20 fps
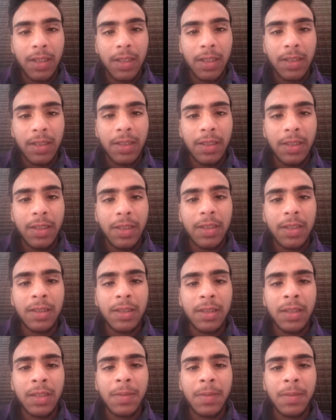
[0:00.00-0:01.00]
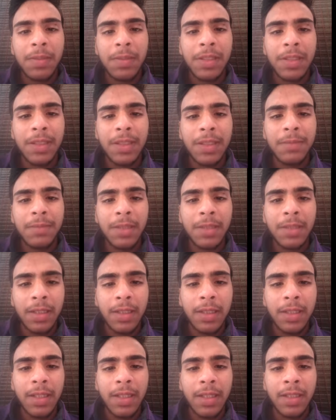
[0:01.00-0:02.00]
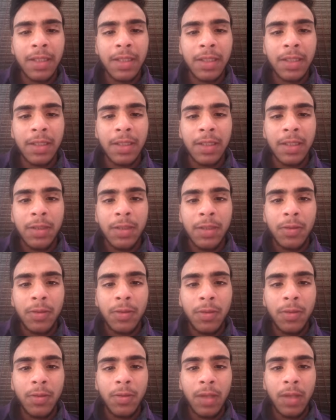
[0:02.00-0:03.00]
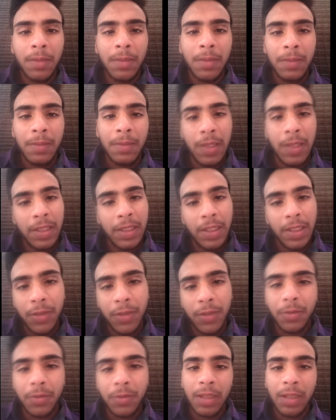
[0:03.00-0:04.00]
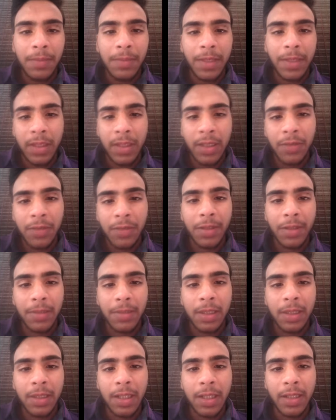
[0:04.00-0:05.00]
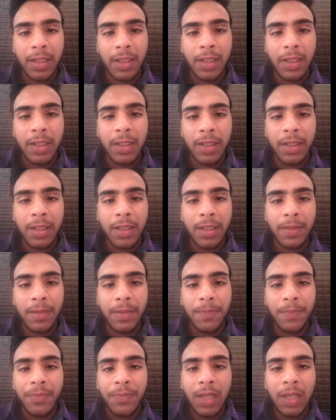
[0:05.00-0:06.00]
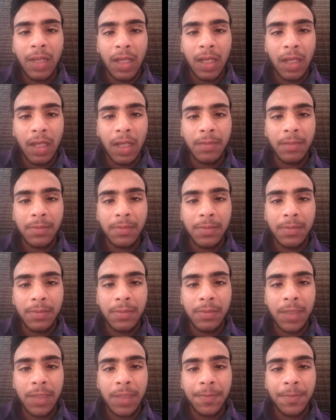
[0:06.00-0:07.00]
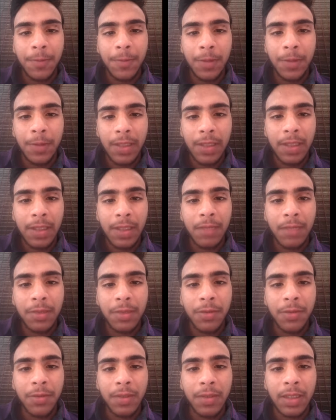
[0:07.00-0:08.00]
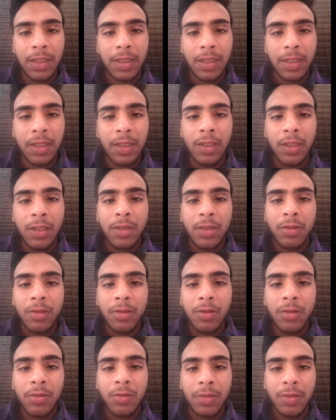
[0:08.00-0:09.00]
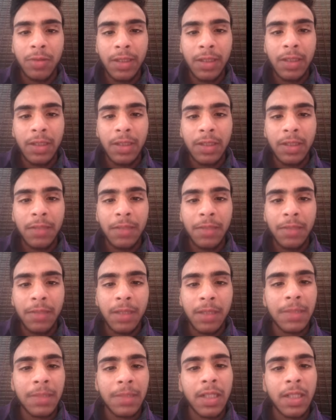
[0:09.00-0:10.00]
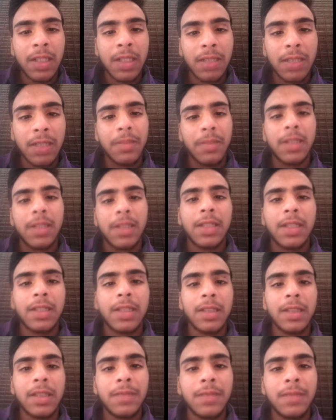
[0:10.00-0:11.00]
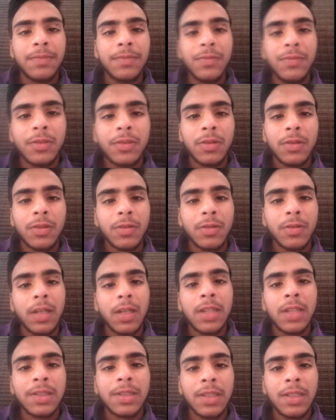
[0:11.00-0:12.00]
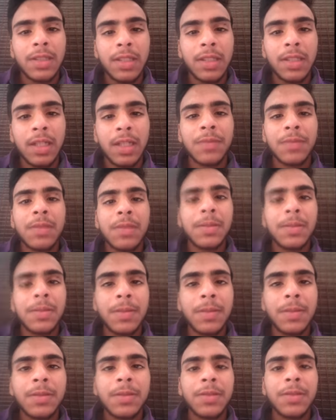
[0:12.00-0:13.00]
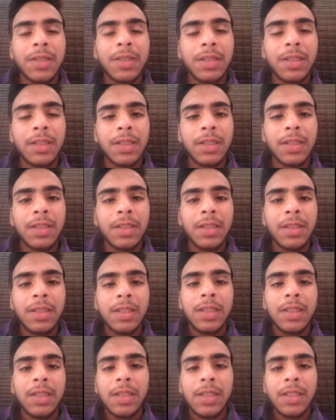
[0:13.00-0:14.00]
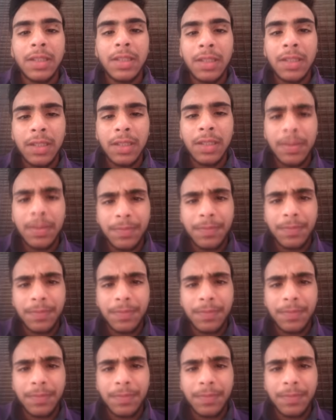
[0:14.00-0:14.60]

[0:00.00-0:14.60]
है कि जब हम किसी की मदद करेंगे तो हमें भले ही झुकना पड़ेगा उसकी मदद करने के लिए लेकिन हम जब उसके सामने झुकेंगे तो उसकी नज़र में हमारा कद बढ़ जाएगा तो आज से आप कभी भी कोशिश करिए कि